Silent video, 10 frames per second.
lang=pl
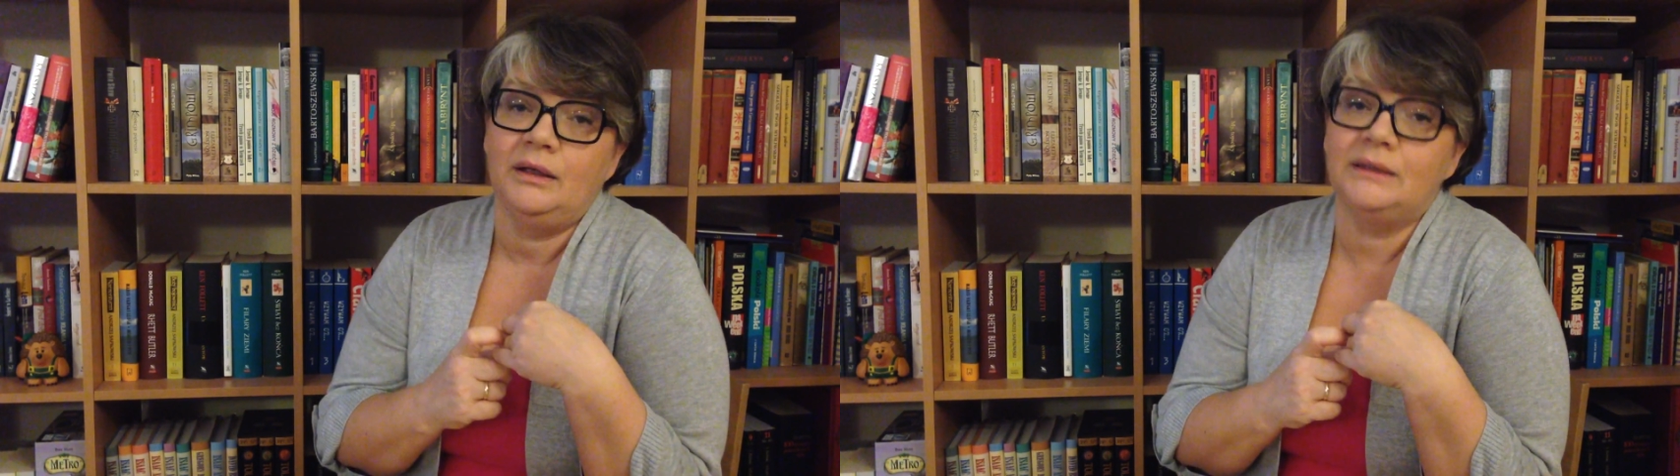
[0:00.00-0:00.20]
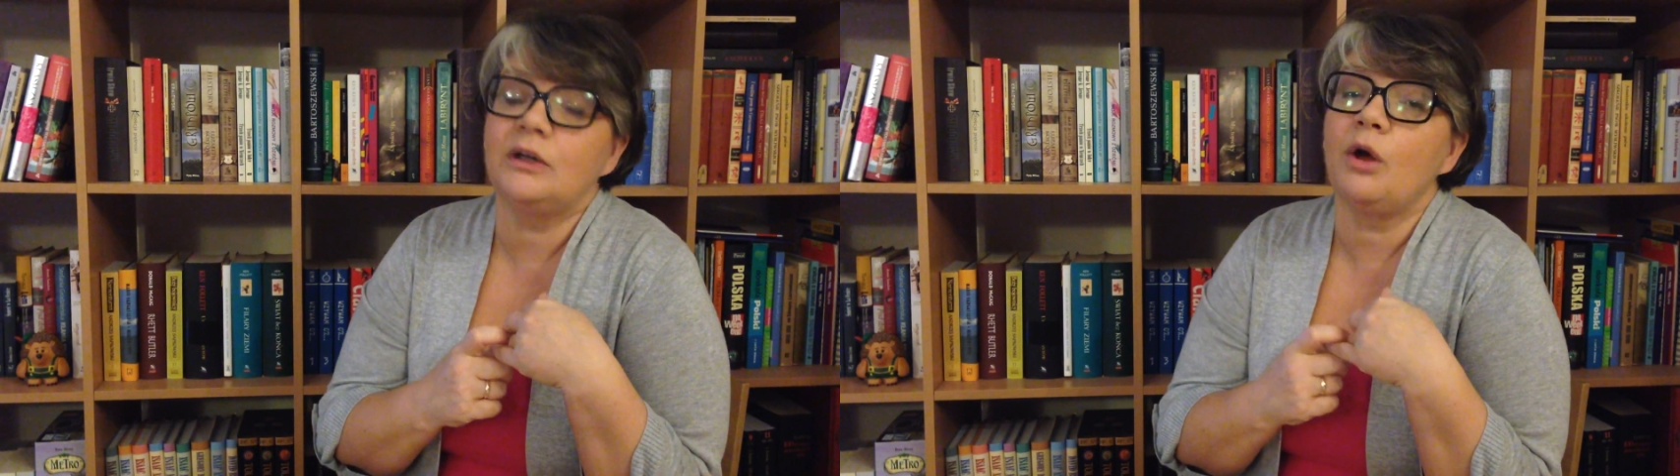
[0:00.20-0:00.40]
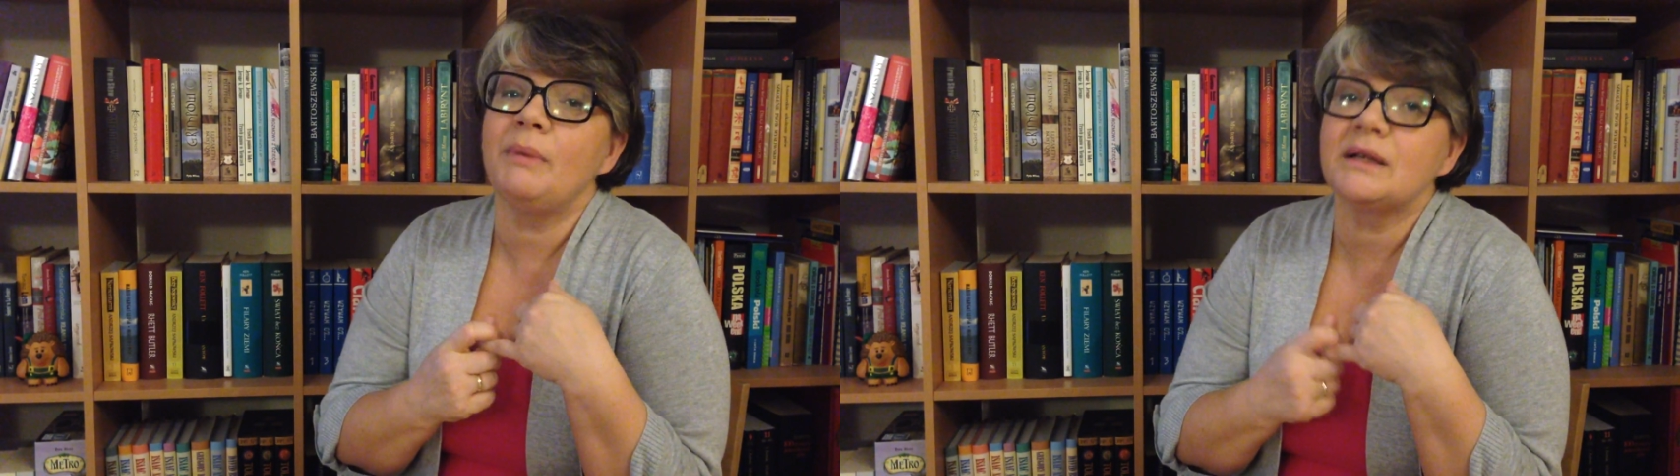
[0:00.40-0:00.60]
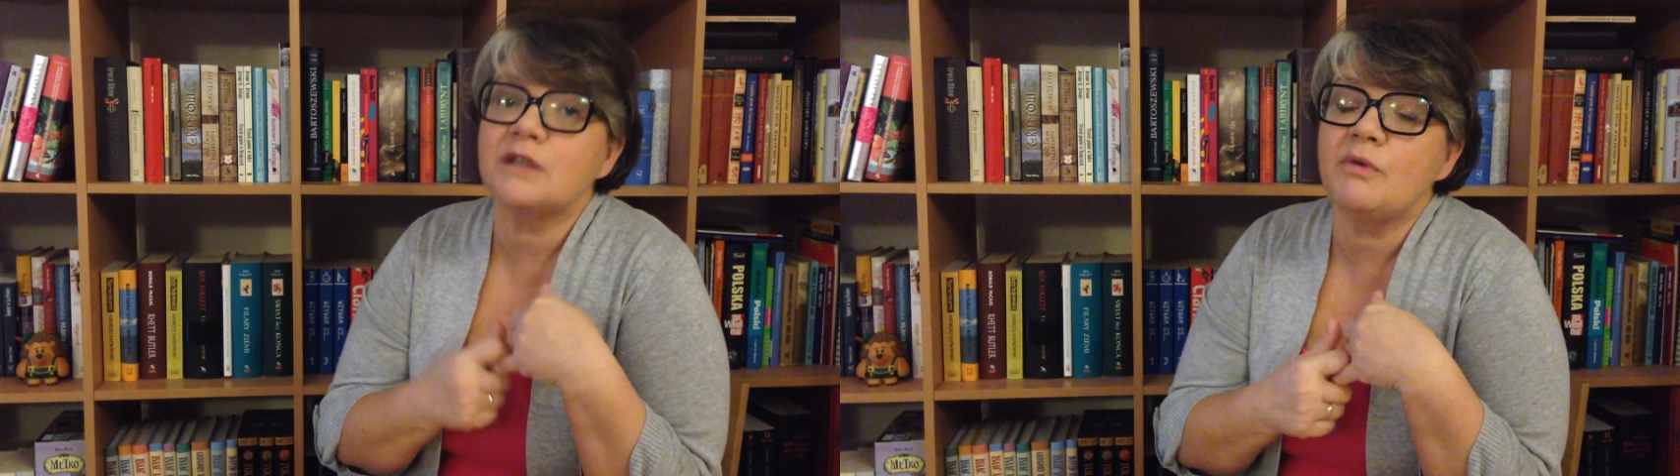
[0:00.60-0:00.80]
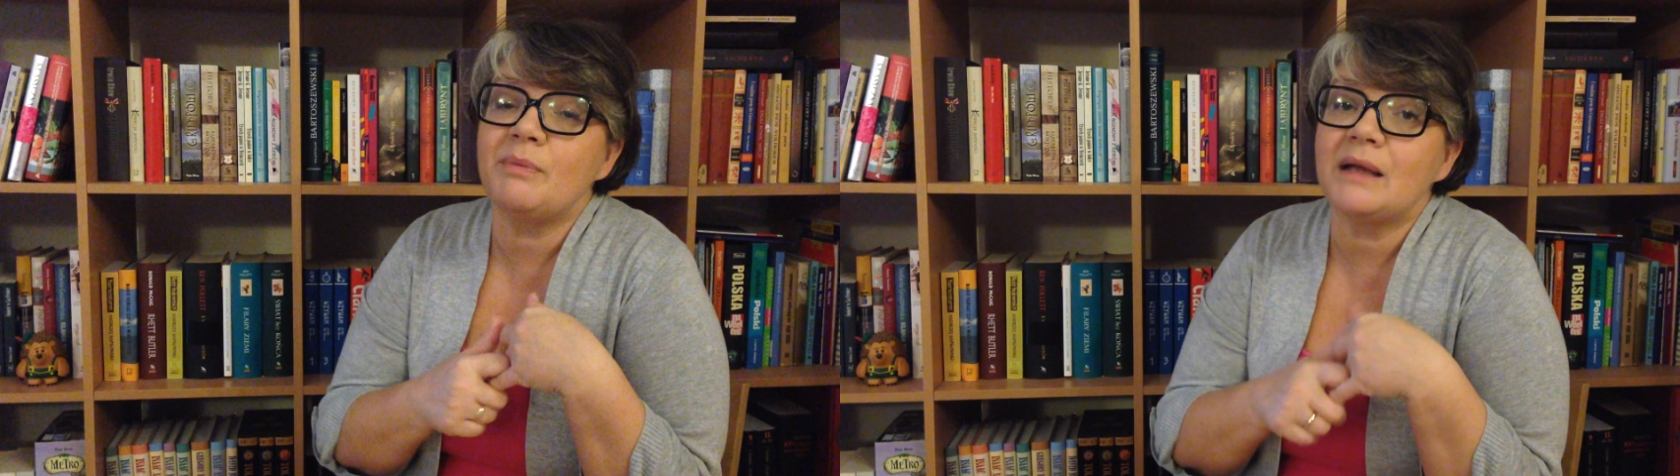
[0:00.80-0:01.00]
I ten
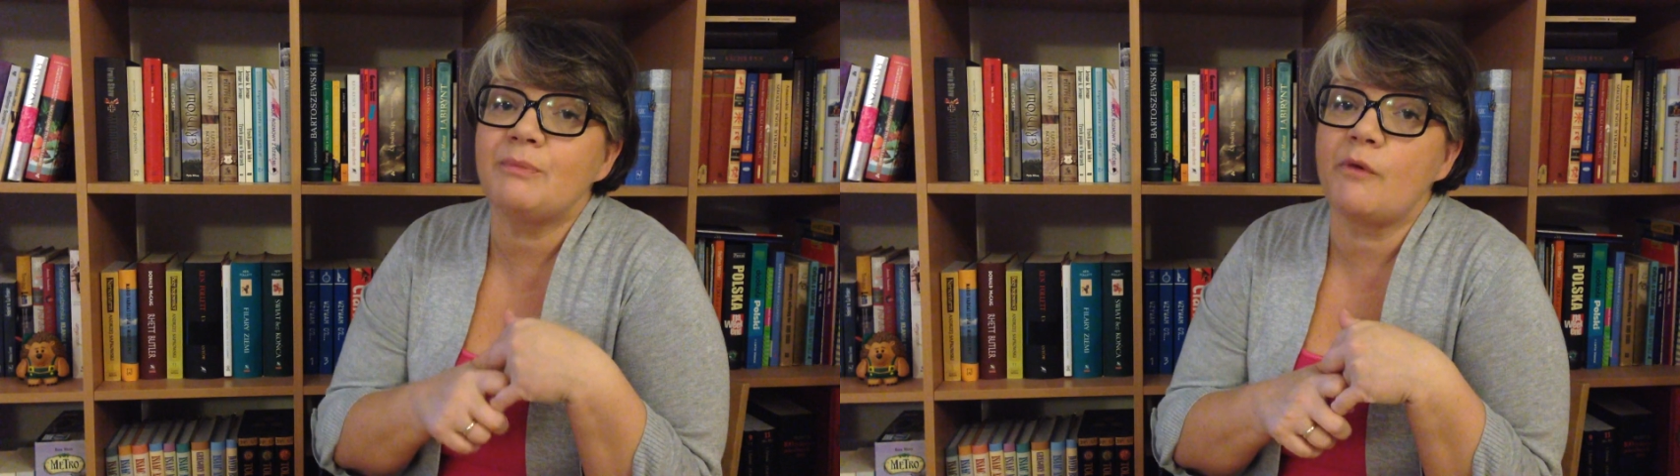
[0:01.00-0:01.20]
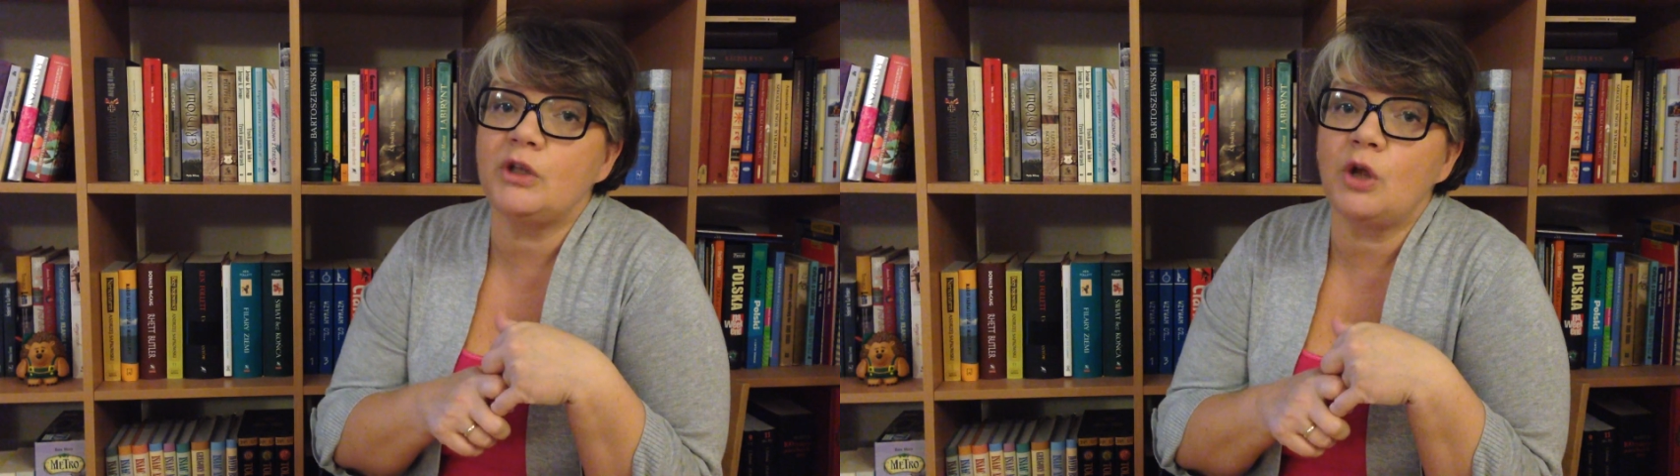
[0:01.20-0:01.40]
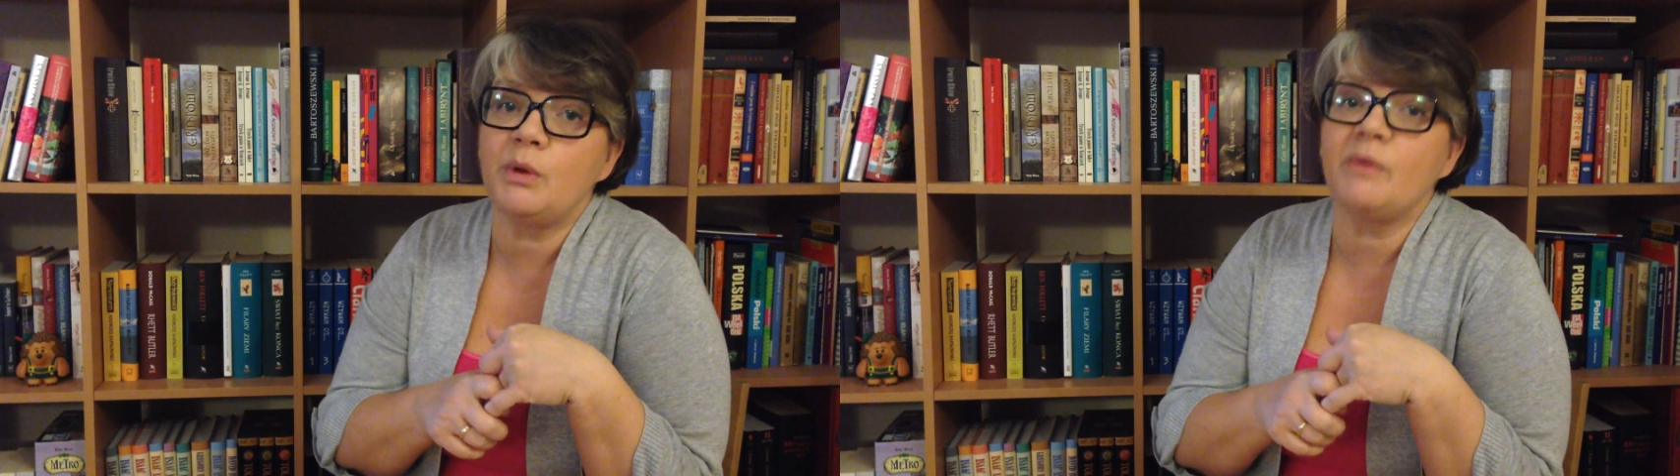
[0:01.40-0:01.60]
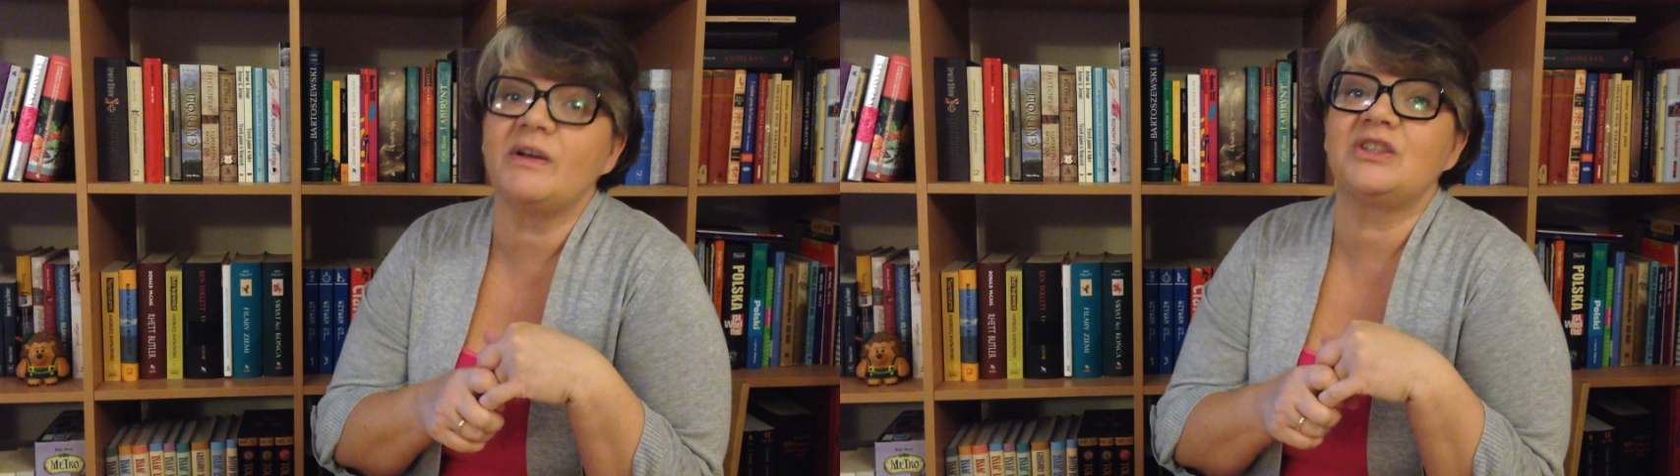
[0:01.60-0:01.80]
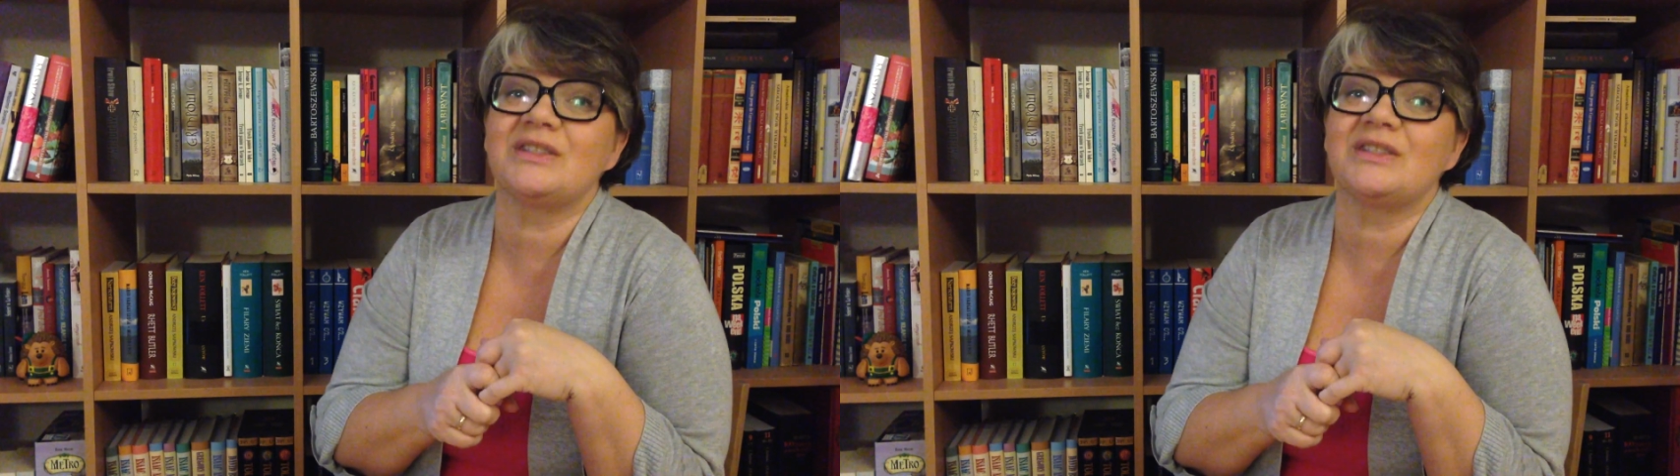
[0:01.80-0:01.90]
kompleksowy plan powinien obejmować